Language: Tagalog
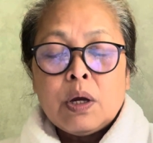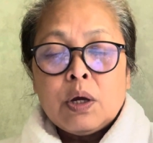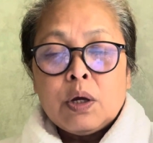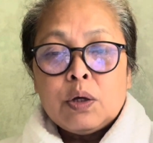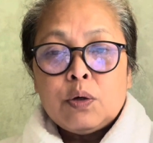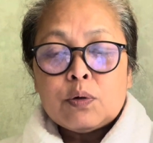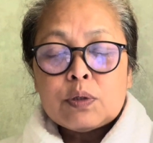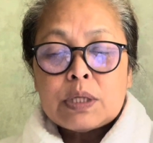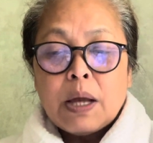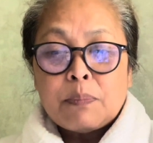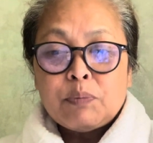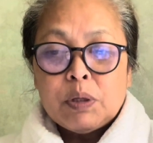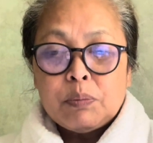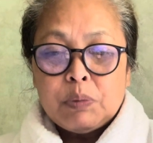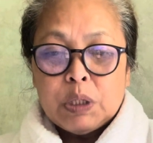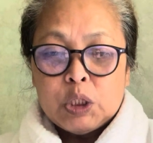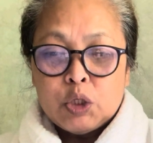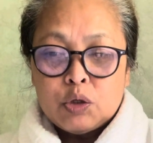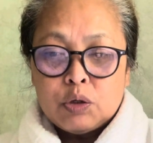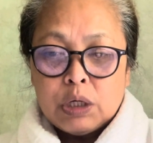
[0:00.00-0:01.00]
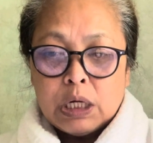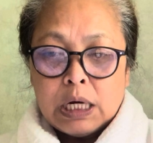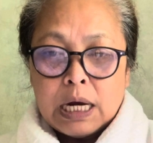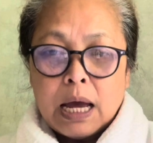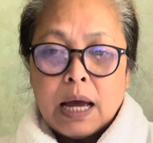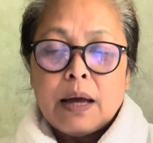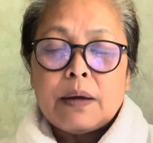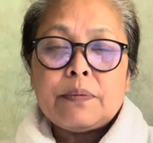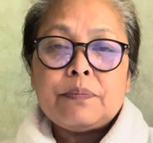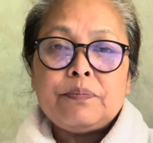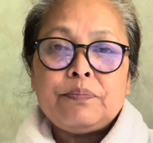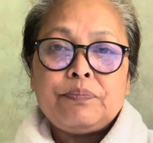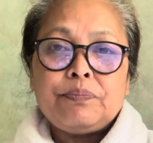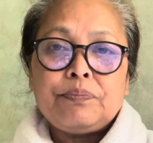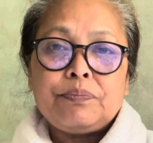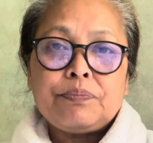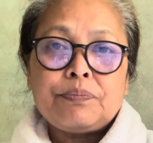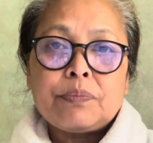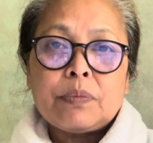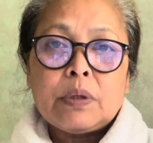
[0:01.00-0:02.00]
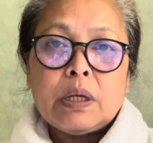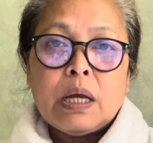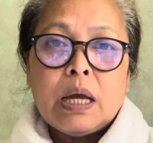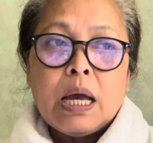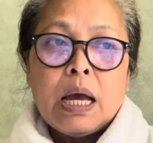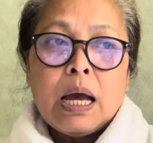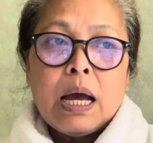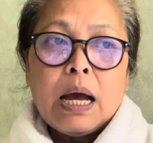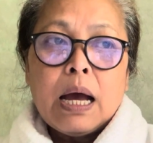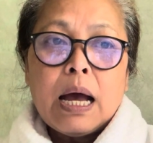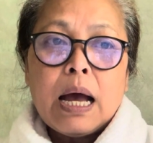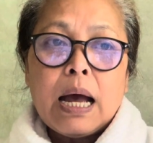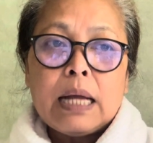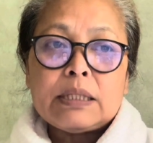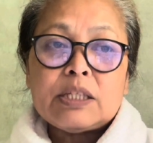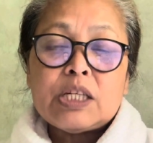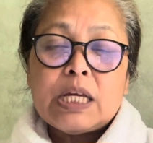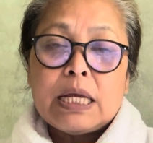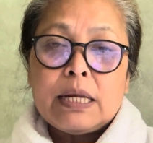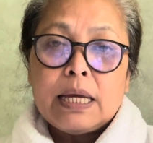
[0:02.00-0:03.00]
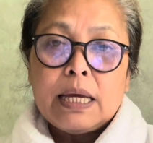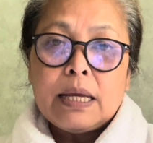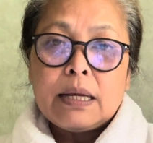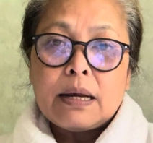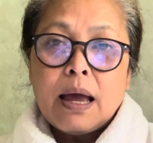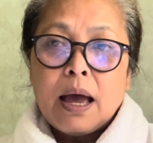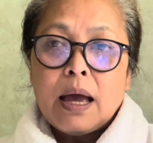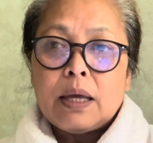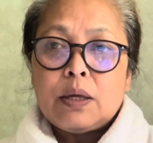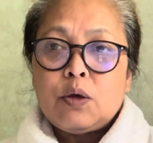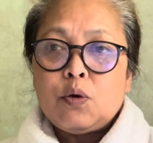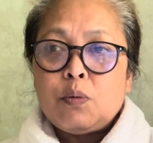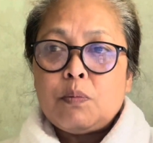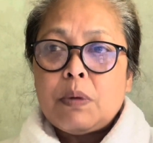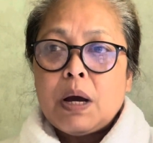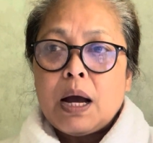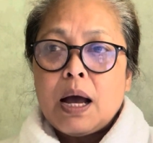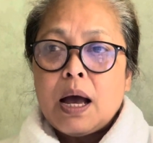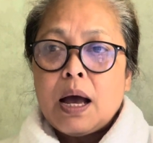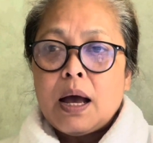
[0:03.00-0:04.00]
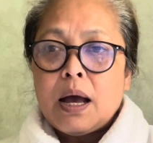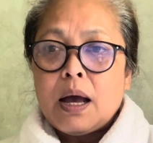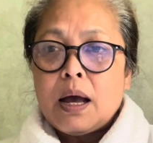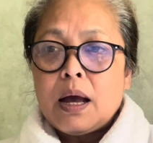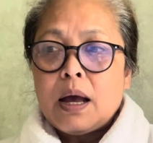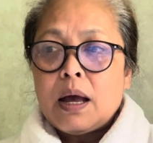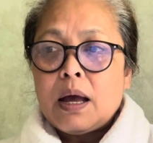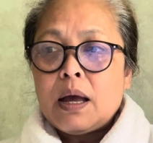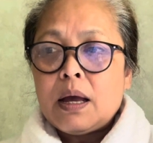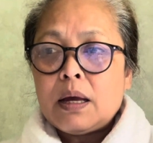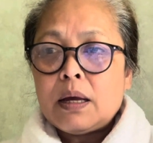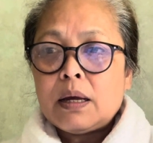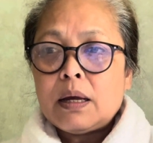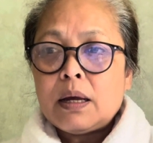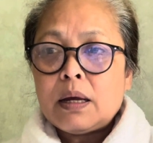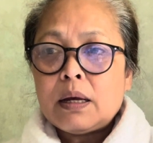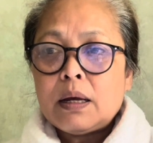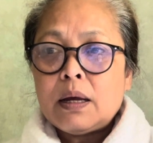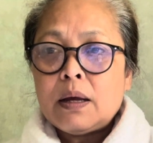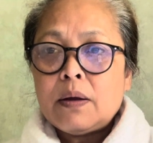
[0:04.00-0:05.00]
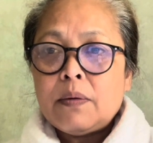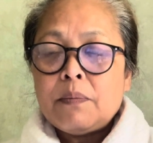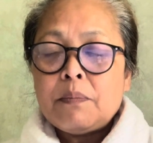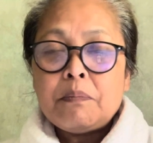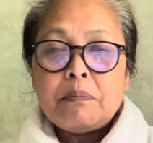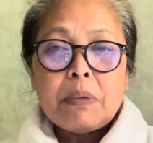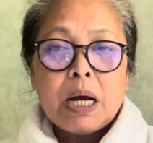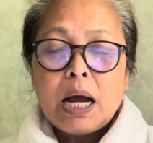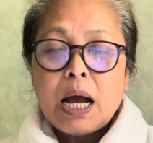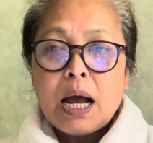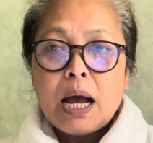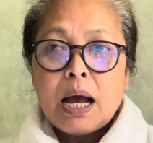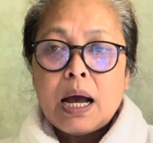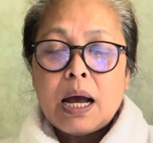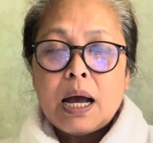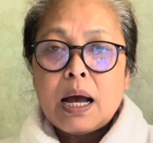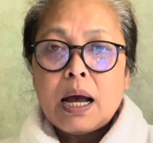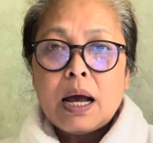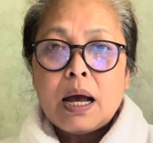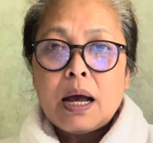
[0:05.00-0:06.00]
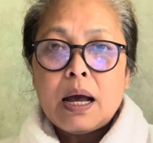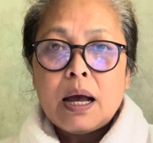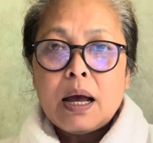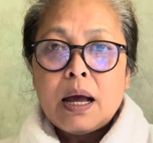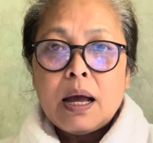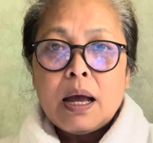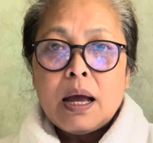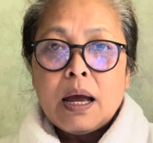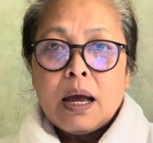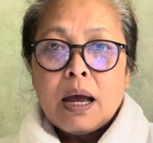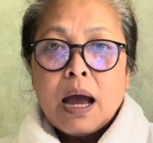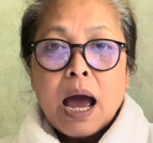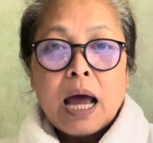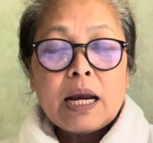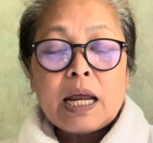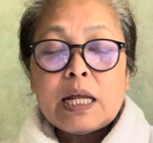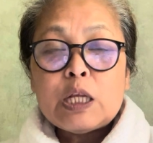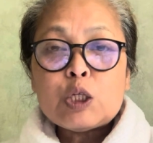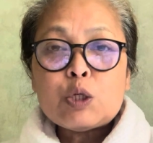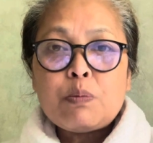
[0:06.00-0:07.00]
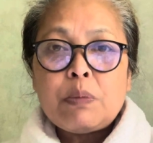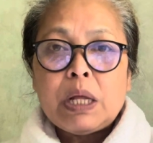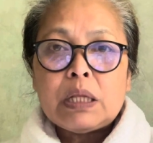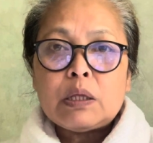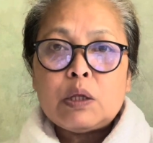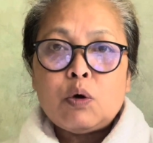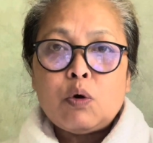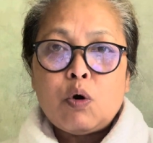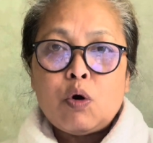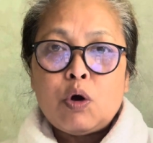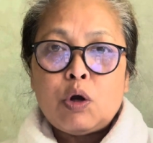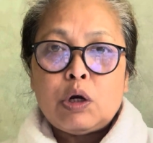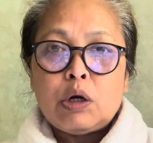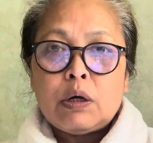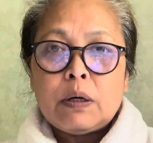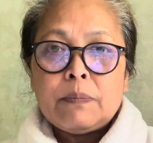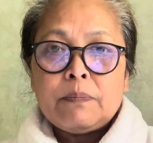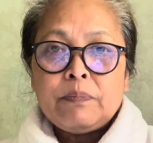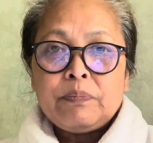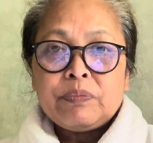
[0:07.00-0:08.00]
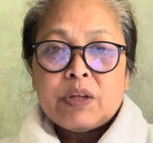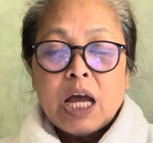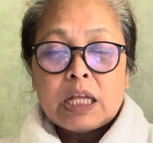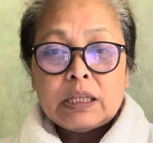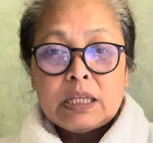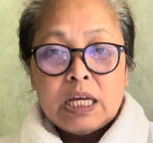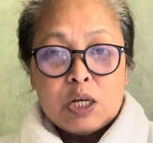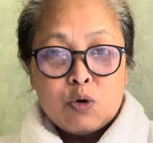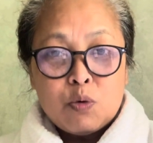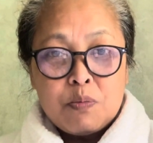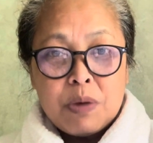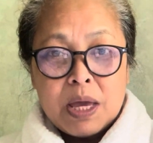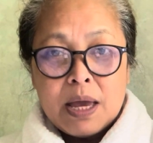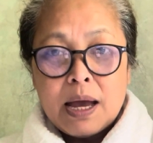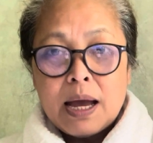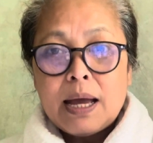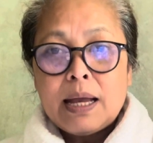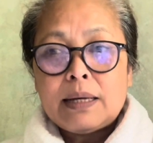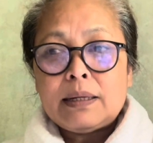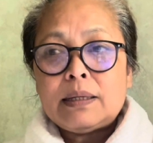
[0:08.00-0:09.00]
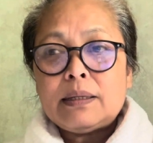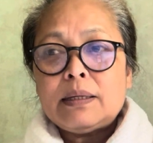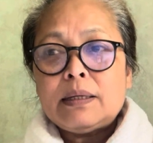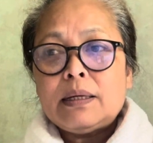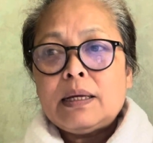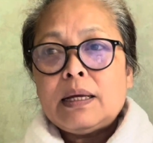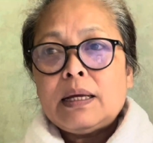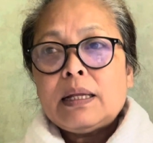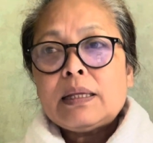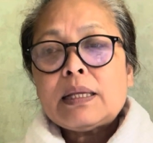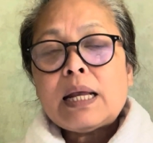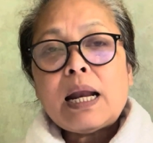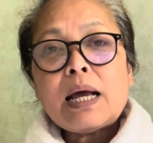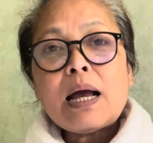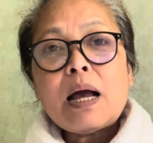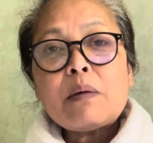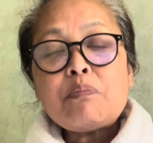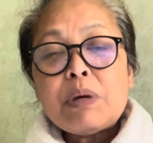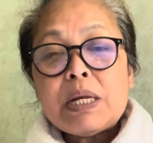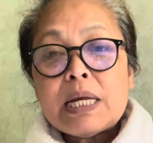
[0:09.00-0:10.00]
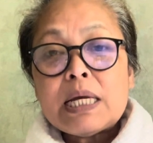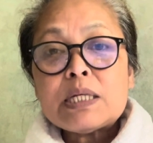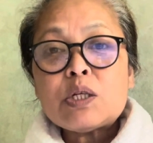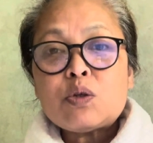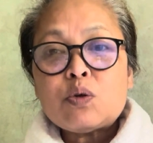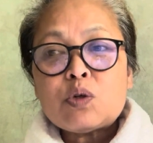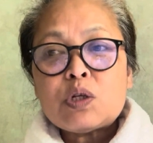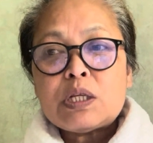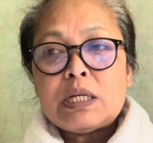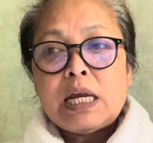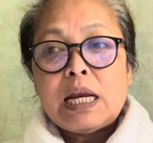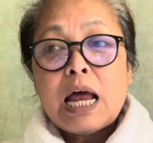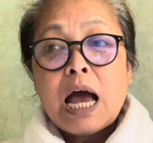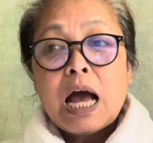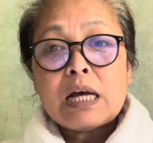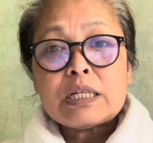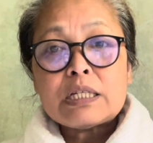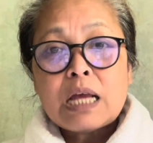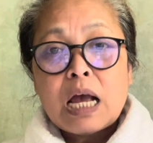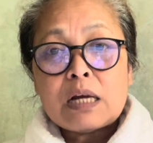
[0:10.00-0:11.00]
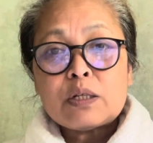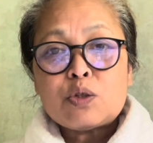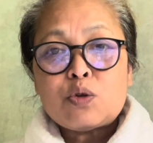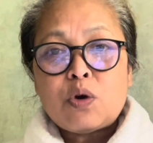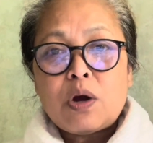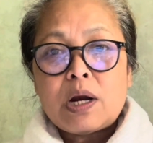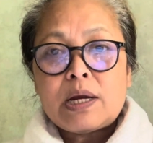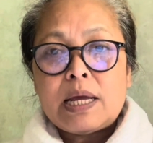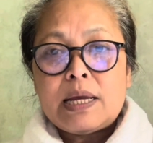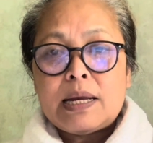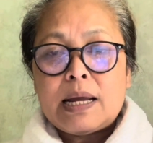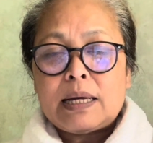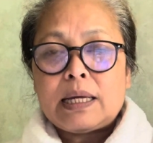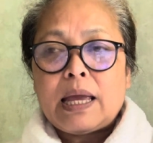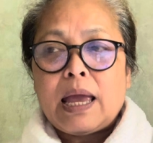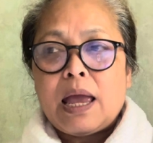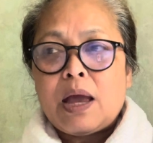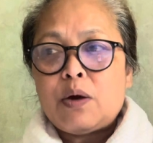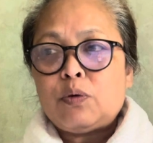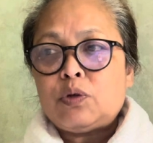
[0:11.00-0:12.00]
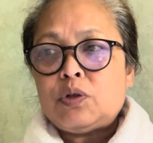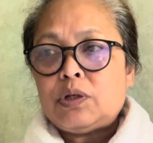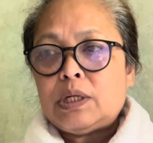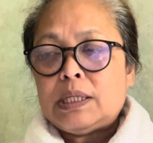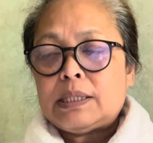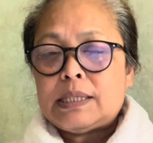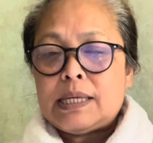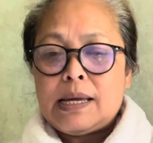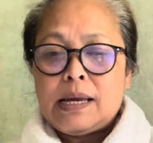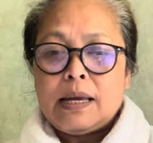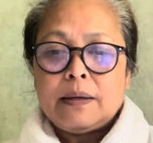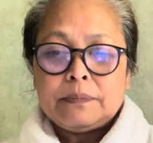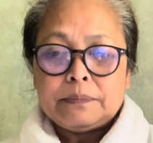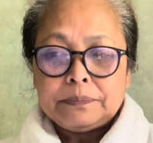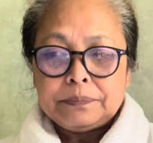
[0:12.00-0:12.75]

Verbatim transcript: yung subdivision nila at sinira yung mga mga arrangement doon at dinumihan. Talagang binastos nila ang sanctuary ng KOGC.